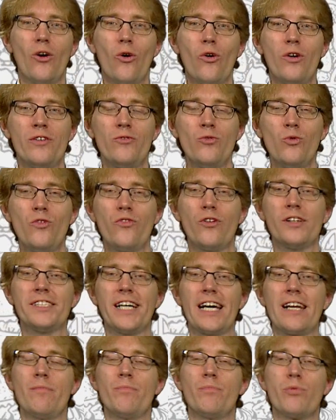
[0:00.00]
und nun von
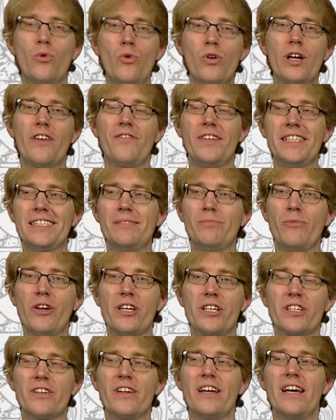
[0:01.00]
seinem Bruder wissen
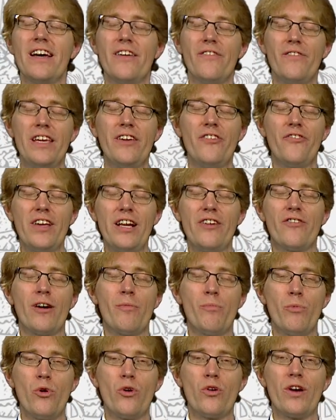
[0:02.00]
möchte, wie viel
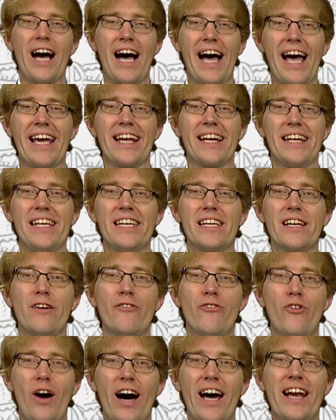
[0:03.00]
Vermögen eigentlich
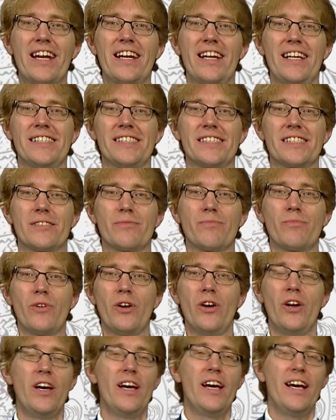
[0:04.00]
vorhanden ist.
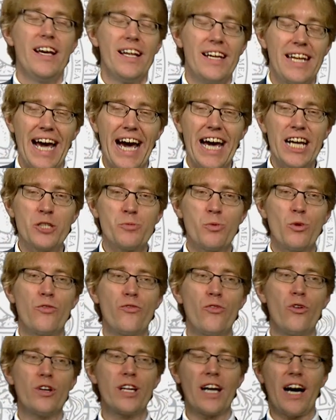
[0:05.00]
Der Anspruch
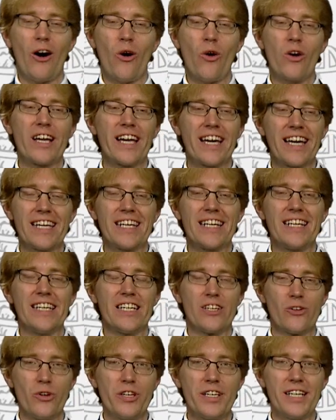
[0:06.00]
wurde auch
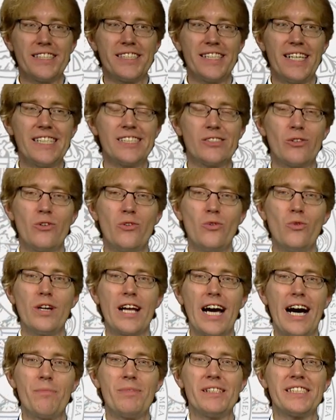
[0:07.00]
gerichtlich durchgesetzt und nun
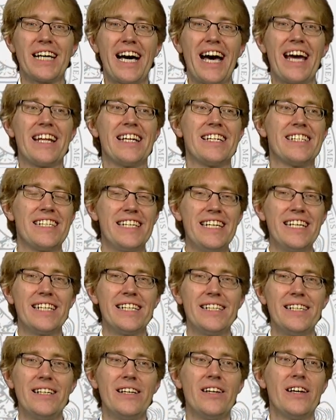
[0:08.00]
gab es einen
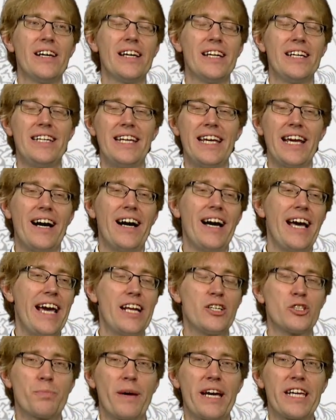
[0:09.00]
Titel, der
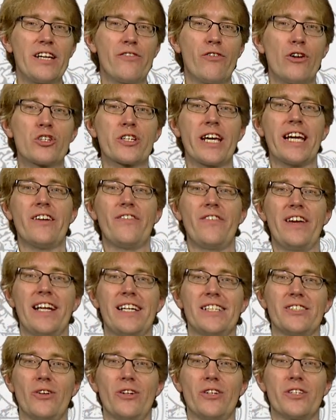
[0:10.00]
entsprechend vollstreckt
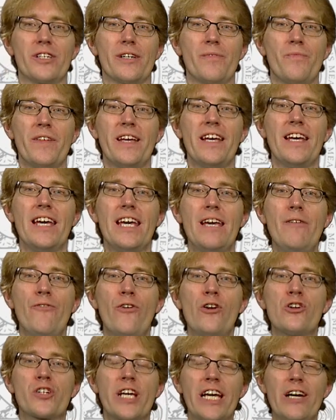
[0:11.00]
werden sollte. Im
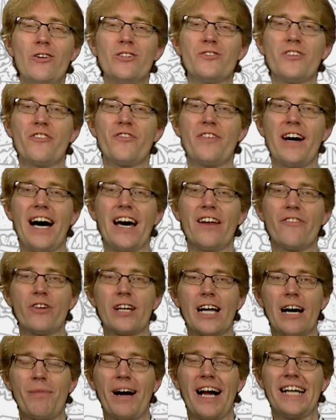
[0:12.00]
Vollstreckungsverfahren
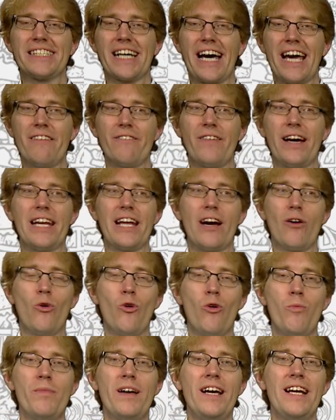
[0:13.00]
wird aber als Einwand
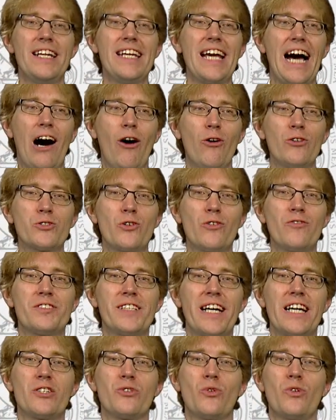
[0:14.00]
erhoben, die Auskunft
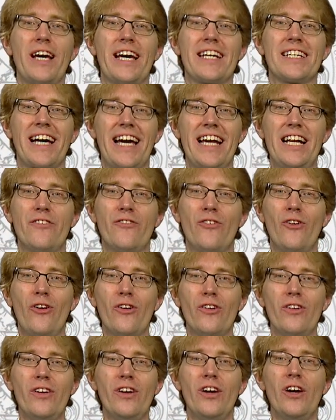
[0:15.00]
sei schon erteilt
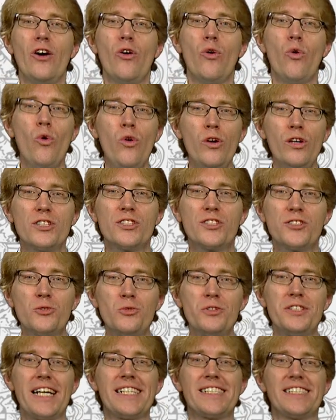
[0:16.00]
worden und
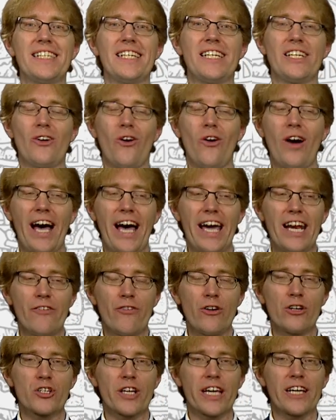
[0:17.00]
zusätzlich noch eine
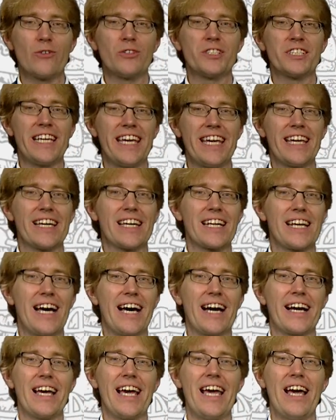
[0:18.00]

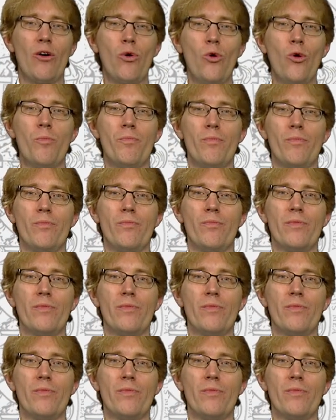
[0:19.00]
Vollstreckungsgegenklage erhoben.